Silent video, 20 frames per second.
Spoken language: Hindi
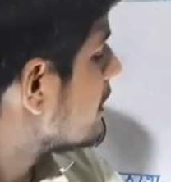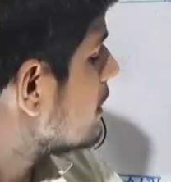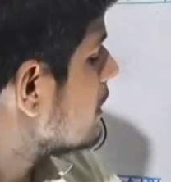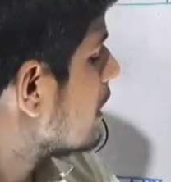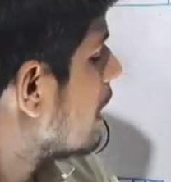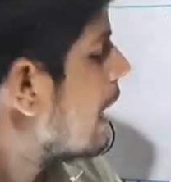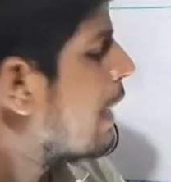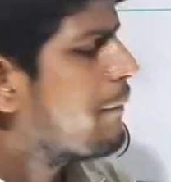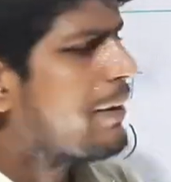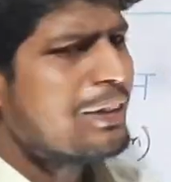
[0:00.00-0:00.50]
हैं
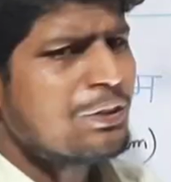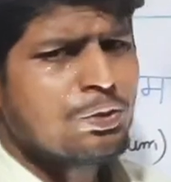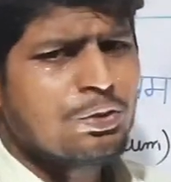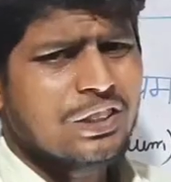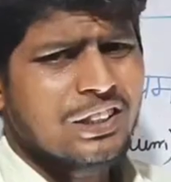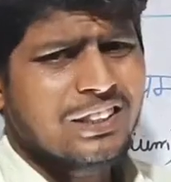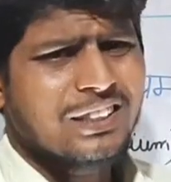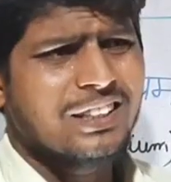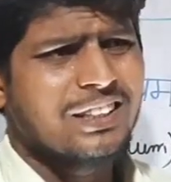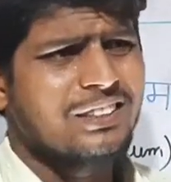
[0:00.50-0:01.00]
हवा जो
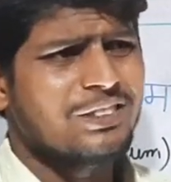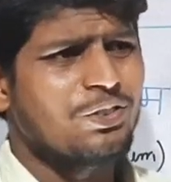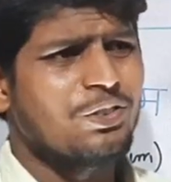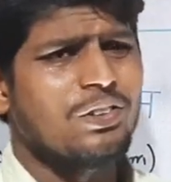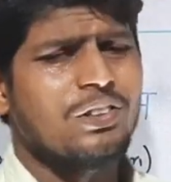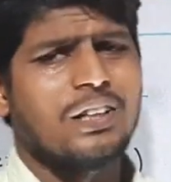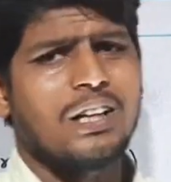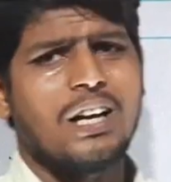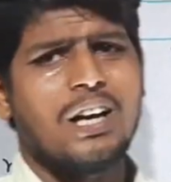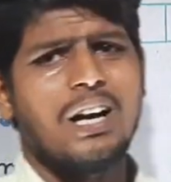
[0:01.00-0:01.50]
देख रहे हैं
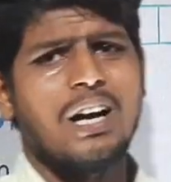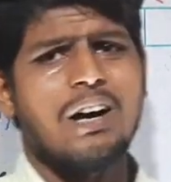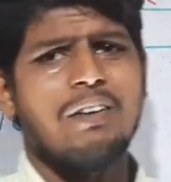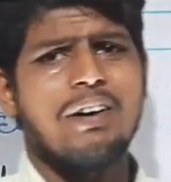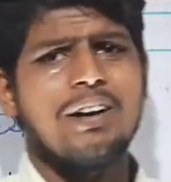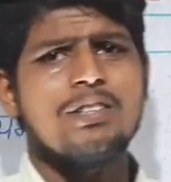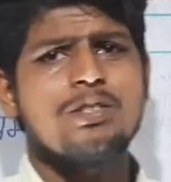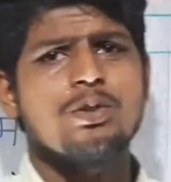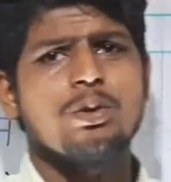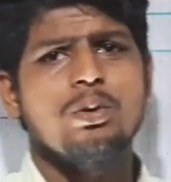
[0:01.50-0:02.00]
जो यहाँ
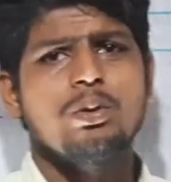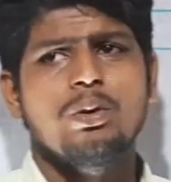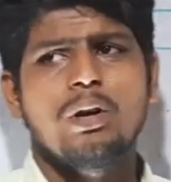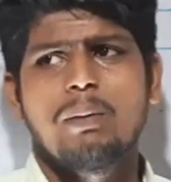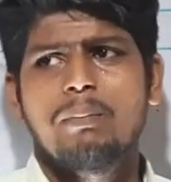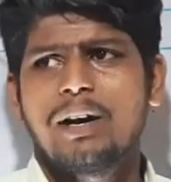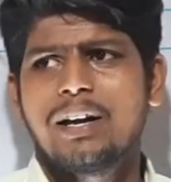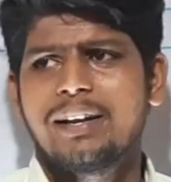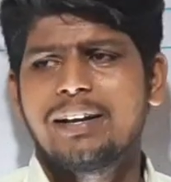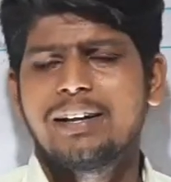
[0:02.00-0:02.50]
हवा जो
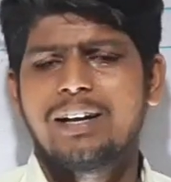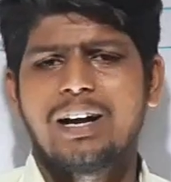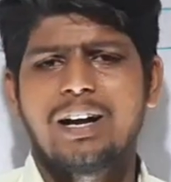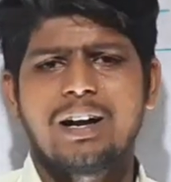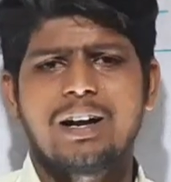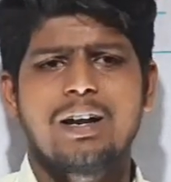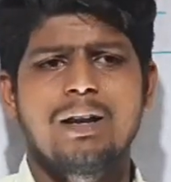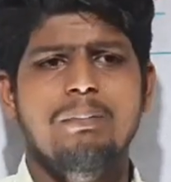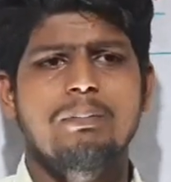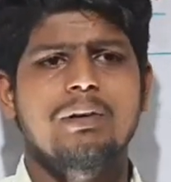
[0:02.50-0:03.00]
हमारे
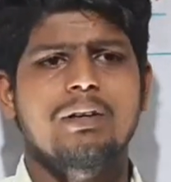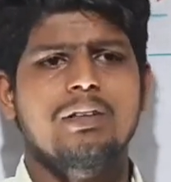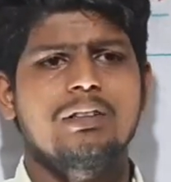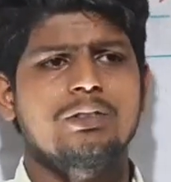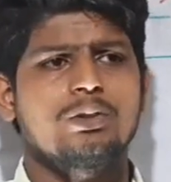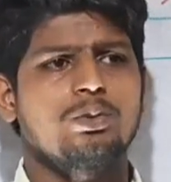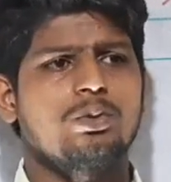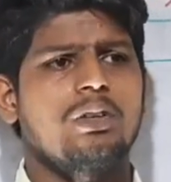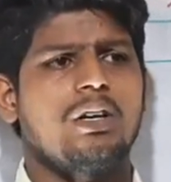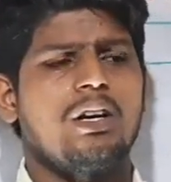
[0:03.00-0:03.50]
अगल बगल
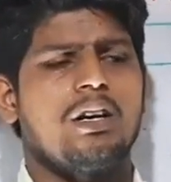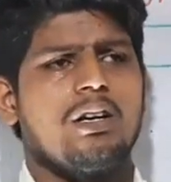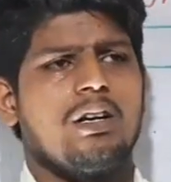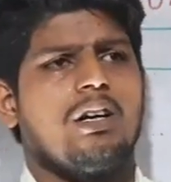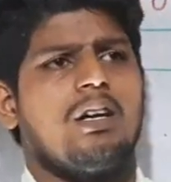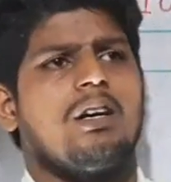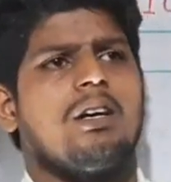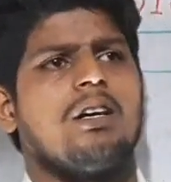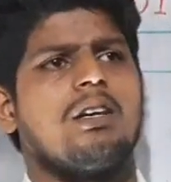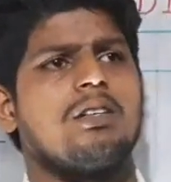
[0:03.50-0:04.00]
जो
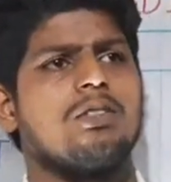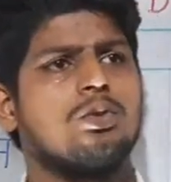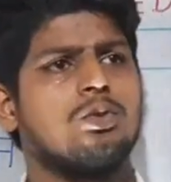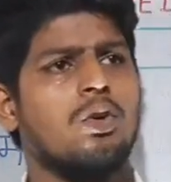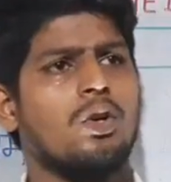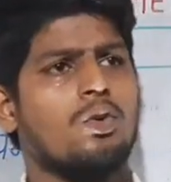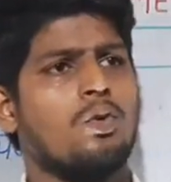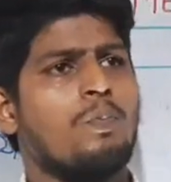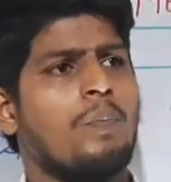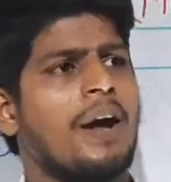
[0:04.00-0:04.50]
जो
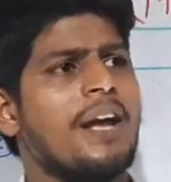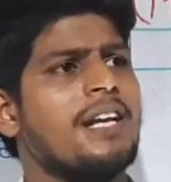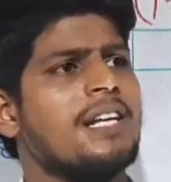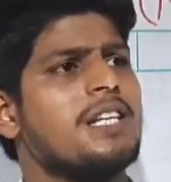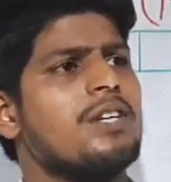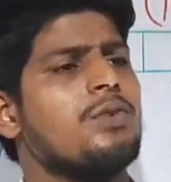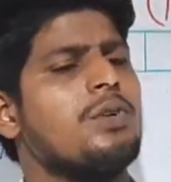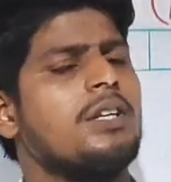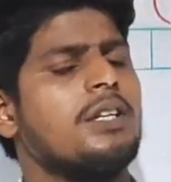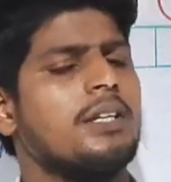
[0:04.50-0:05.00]
अकुपाई
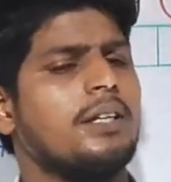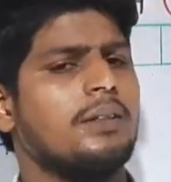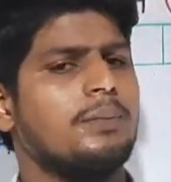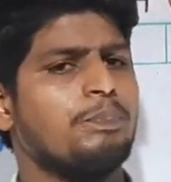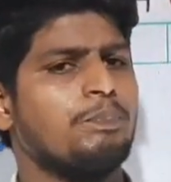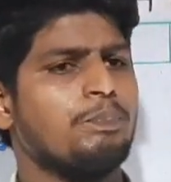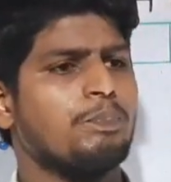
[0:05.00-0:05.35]
की हुई है